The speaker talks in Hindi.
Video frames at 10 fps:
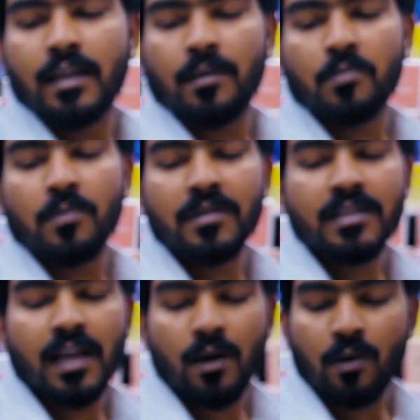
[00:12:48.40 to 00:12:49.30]
आपको मिल
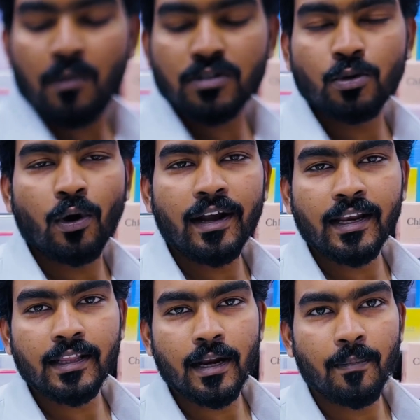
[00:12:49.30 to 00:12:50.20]
जाएगा ऑलमोस्ट 280 एटी
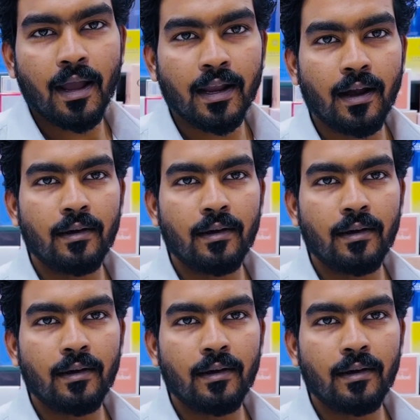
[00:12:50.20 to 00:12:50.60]
धर्म में आएगा